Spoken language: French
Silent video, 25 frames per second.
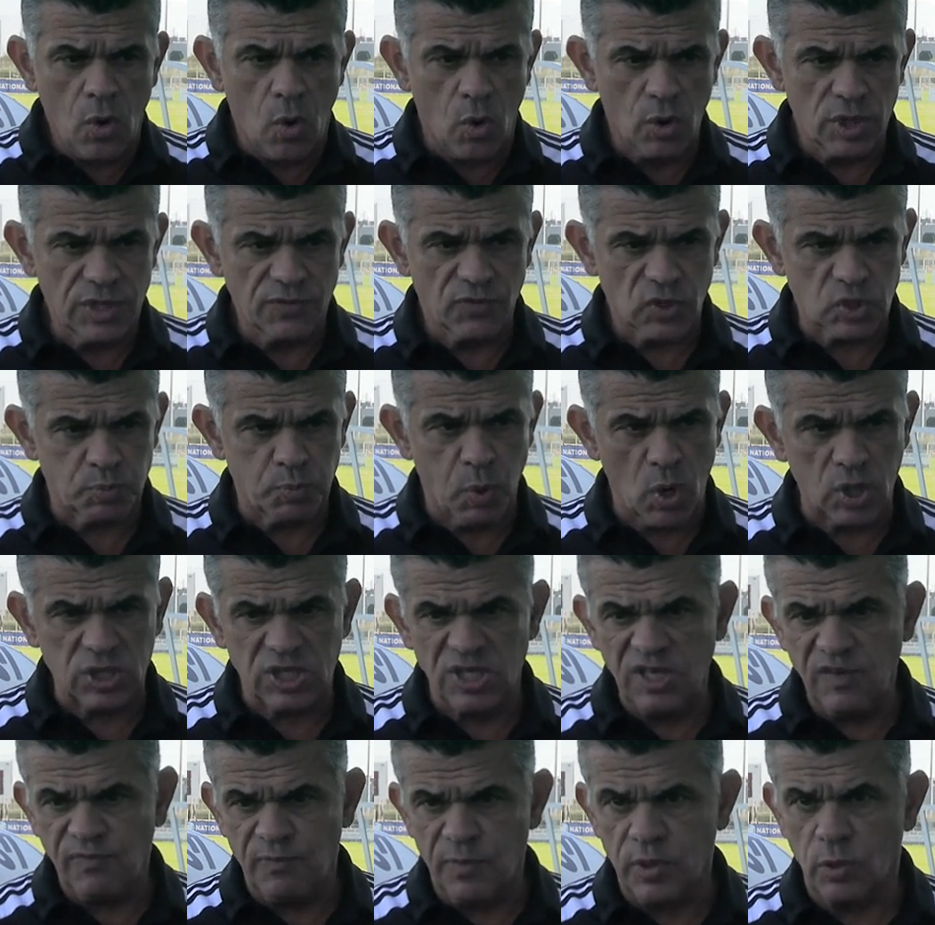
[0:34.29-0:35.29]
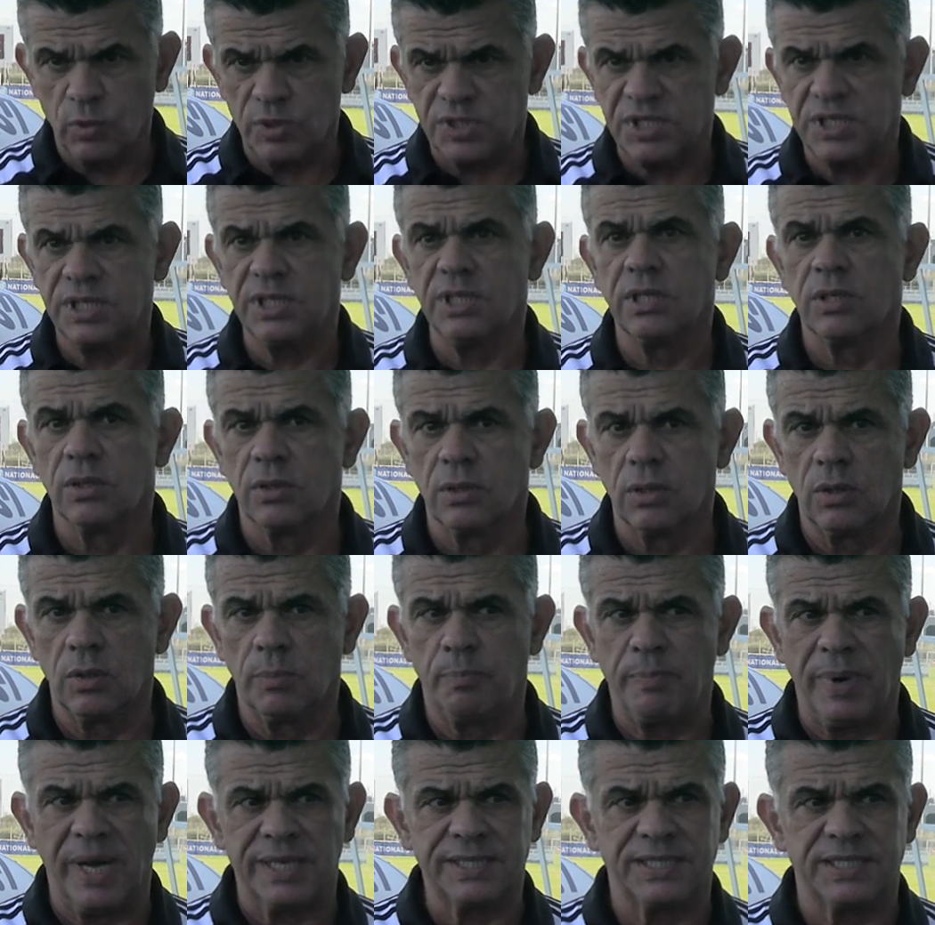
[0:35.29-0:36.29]
au niveau sportif, mais aussi
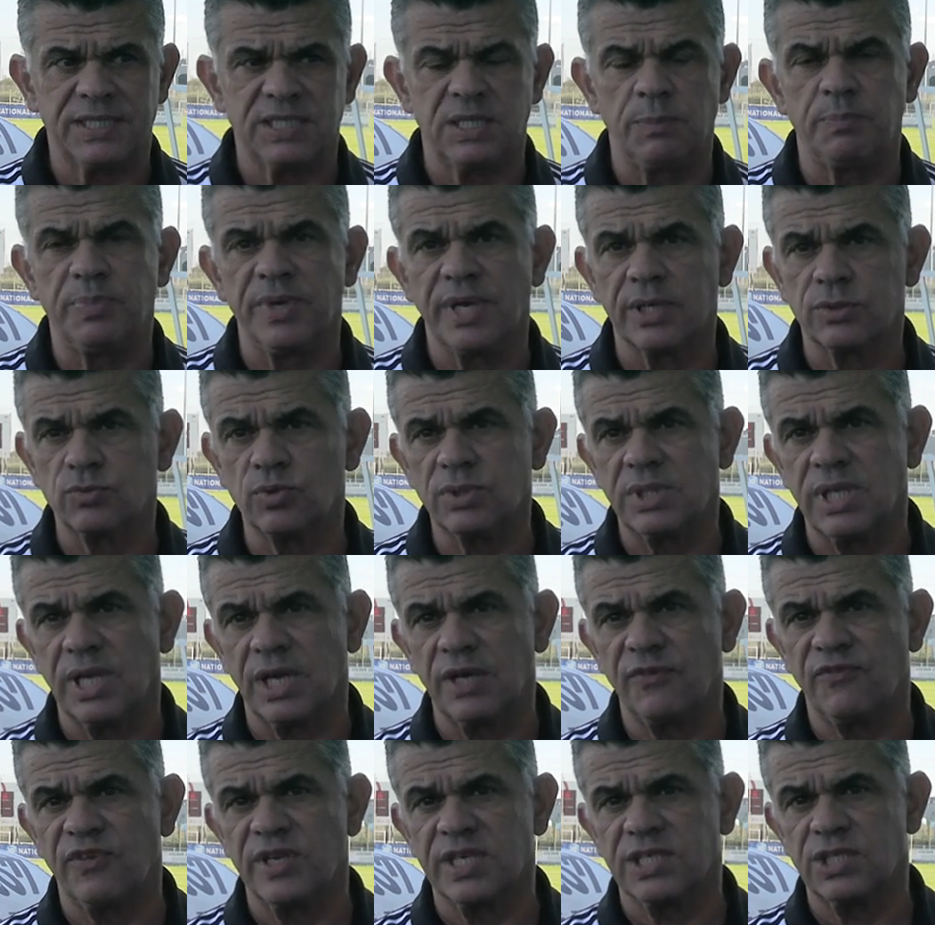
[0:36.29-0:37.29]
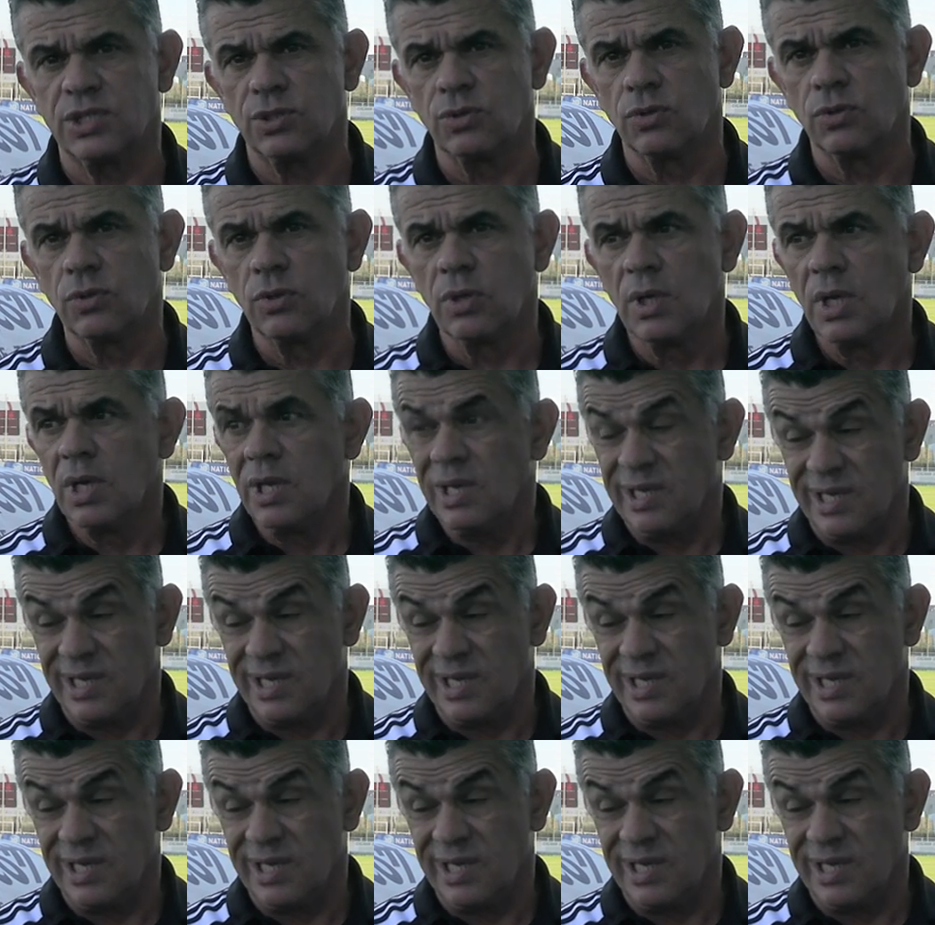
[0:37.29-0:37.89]
participer à toutes les réflexions